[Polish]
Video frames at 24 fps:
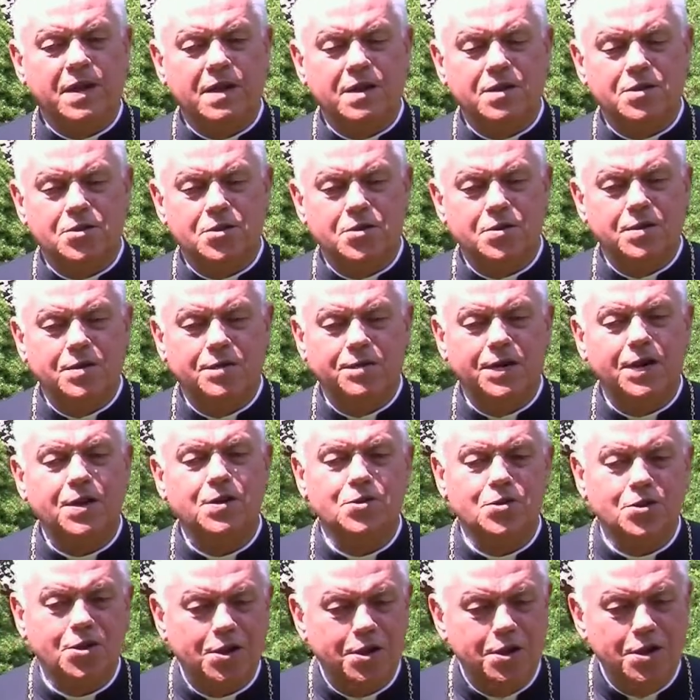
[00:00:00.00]
czy
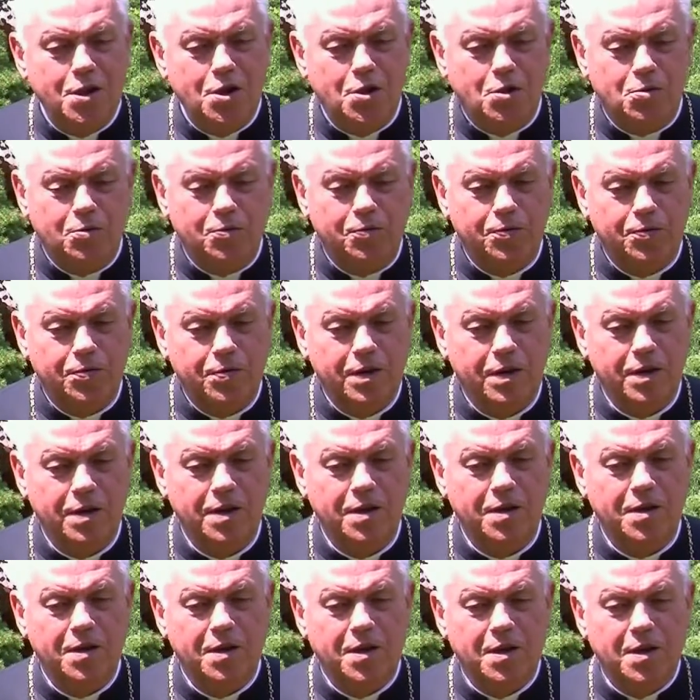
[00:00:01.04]
wykrzykników,
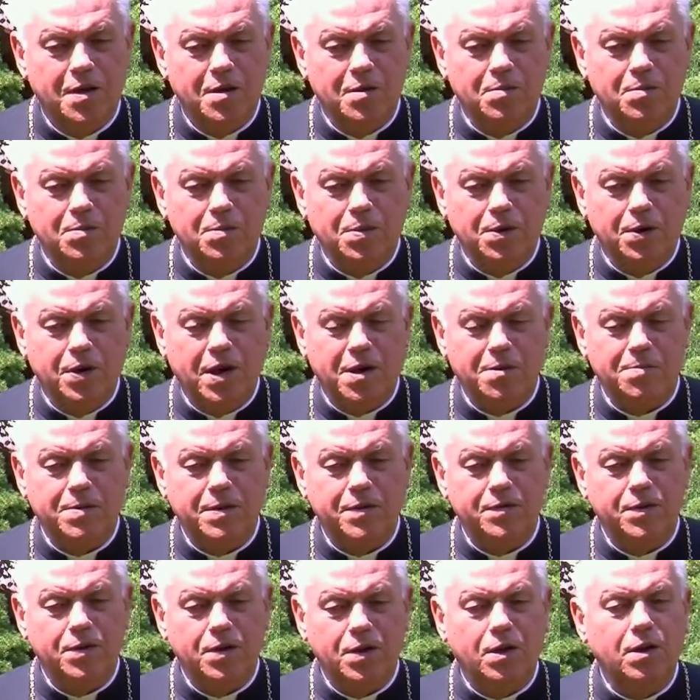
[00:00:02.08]
bo na
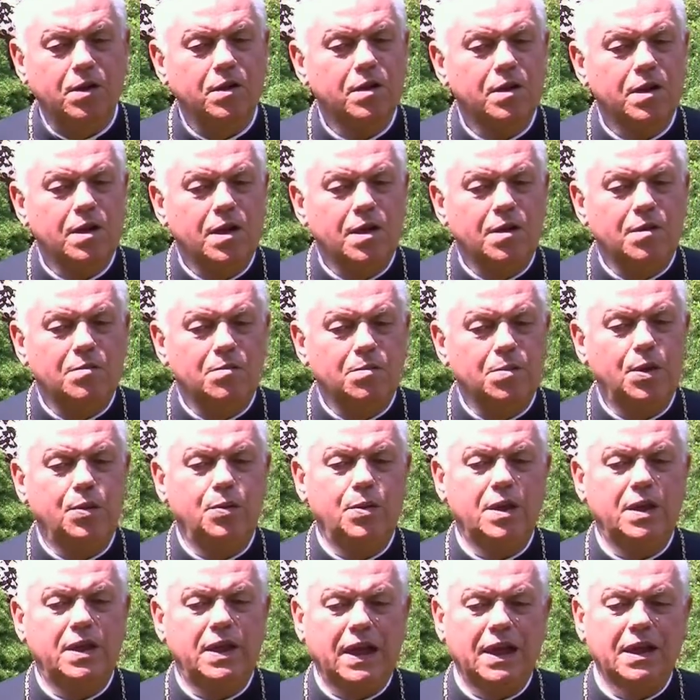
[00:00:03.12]
pewno
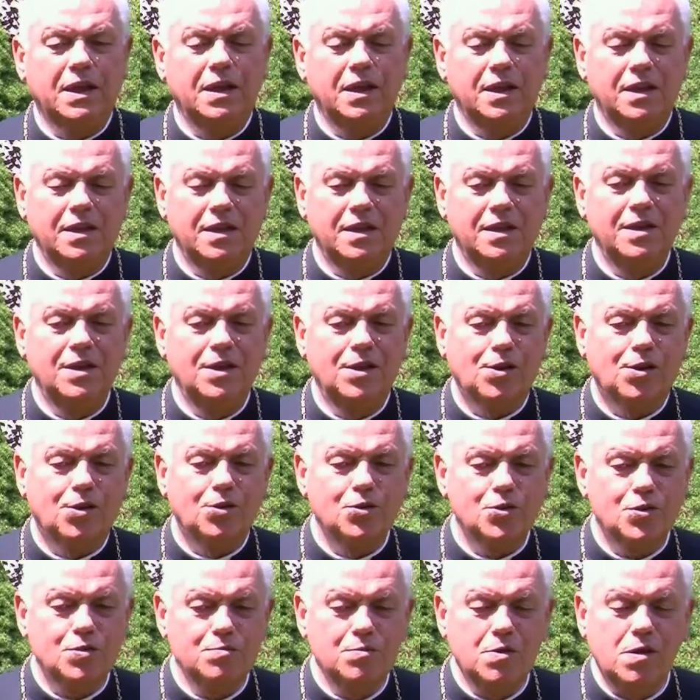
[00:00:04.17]
były takie
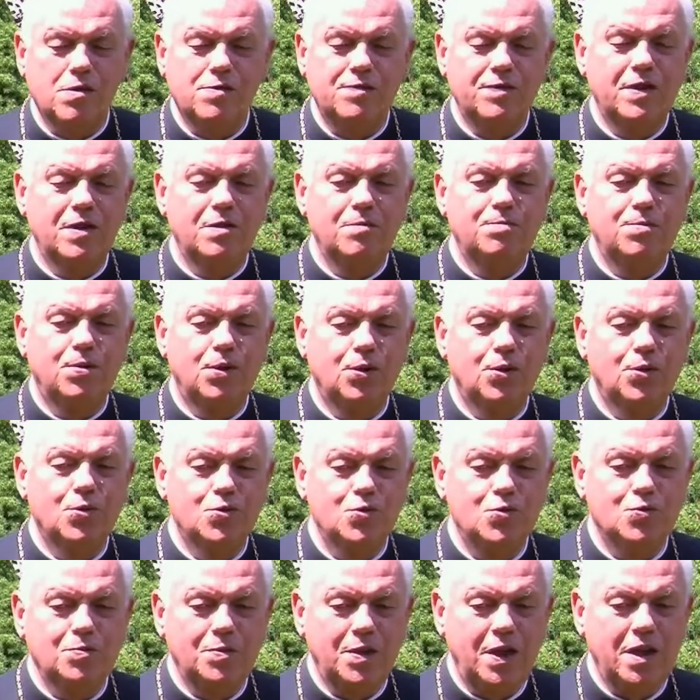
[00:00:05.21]
rozmowy i
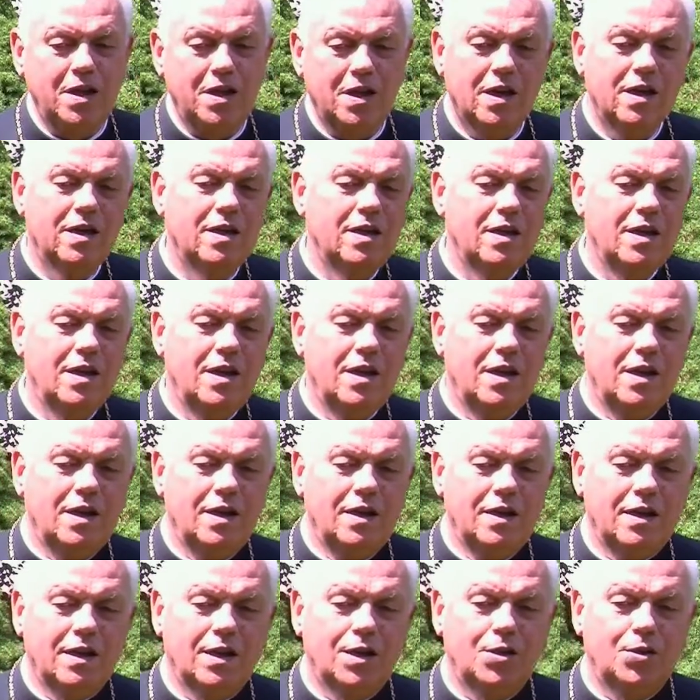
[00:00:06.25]
porozumienia,
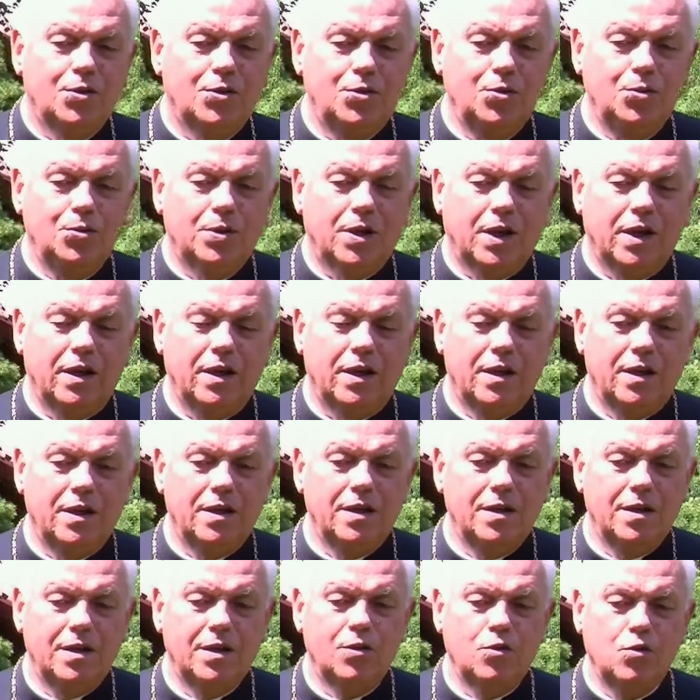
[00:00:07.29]
które
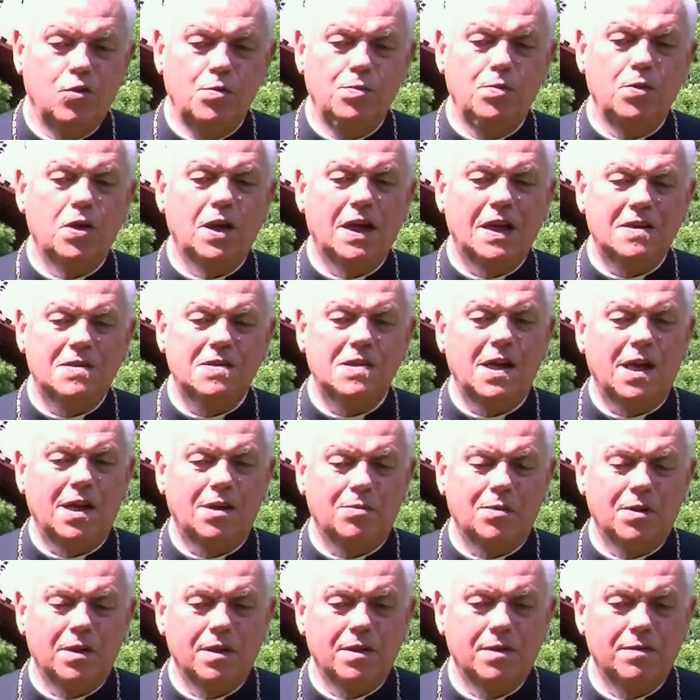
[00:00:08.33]

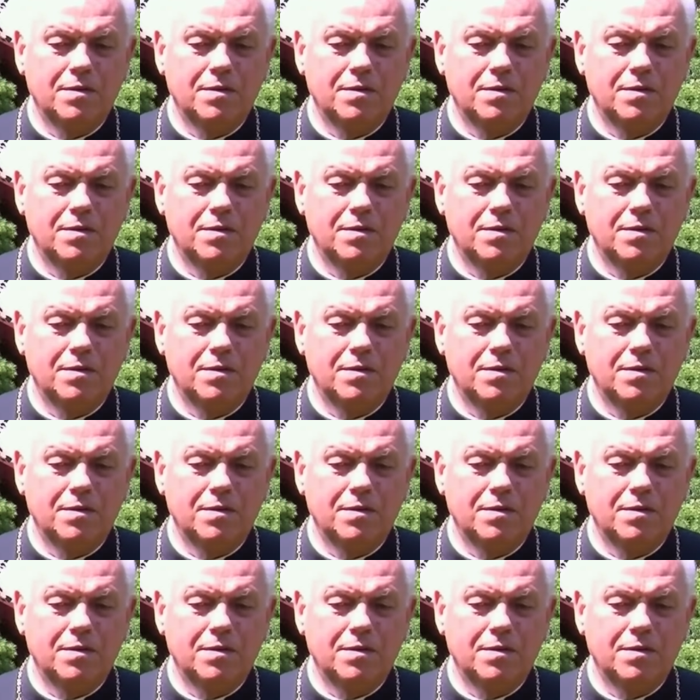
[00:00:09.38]
ubogacały,